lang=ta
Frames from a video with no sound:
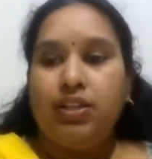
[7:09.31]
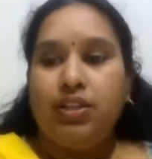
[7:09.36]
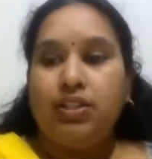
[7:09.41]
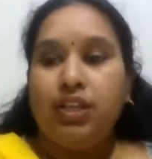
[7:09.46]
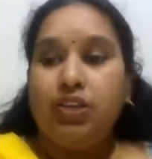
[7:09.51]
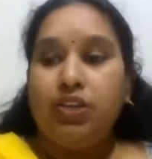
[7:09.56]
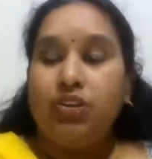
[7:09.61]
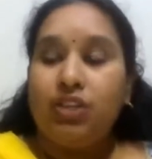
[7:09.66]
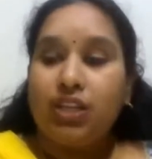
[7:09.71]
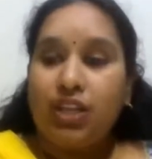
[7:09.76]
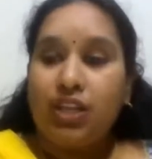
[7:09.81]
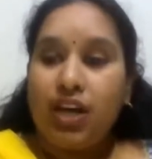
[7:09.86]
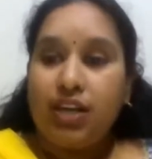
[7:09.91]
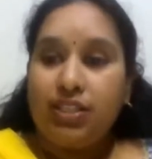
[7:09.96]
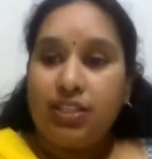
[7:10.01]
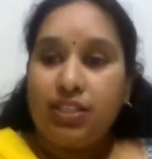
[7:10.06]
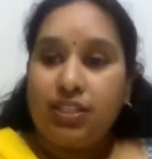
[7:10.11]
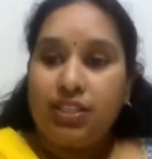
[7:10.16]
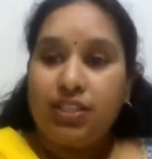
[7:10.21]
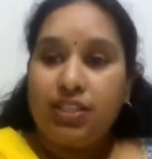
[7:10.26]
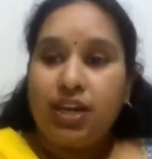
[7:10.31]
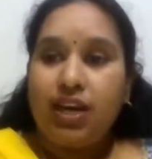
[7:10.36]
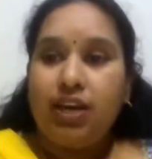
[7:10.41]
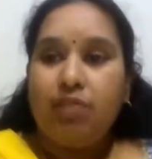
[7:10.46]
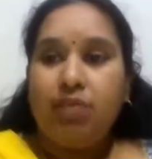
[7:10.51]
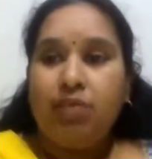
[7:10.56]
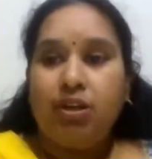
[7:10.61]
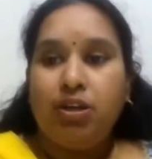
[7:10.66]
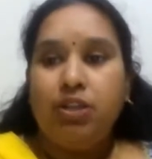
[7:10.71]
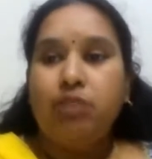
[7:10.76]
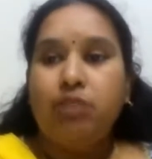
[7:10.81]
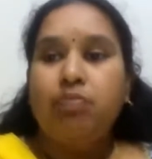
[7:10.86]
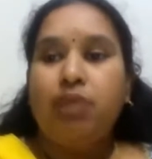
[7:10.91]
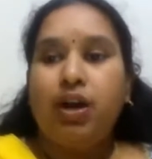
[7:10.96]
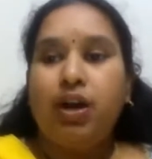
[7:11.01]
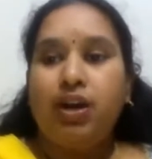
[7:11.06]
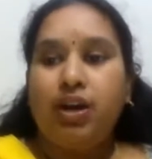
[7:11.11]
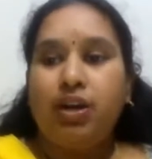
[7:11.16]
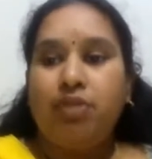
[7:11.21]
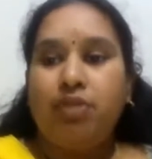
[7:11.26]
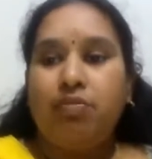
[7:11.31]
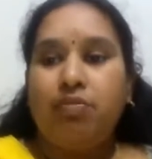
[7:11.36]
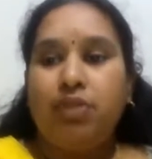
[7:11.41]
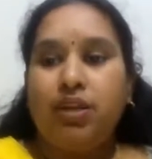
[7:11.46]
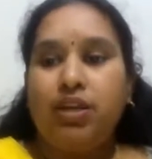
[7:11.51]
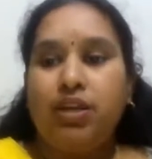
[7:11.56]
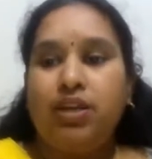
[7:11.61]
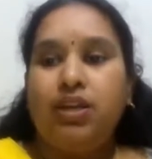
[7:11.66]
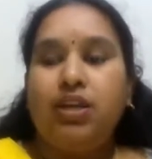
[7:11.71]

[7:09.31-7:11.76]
தன்னோட ராஜ்யத்துக்காக மட்டும் பார்க்காம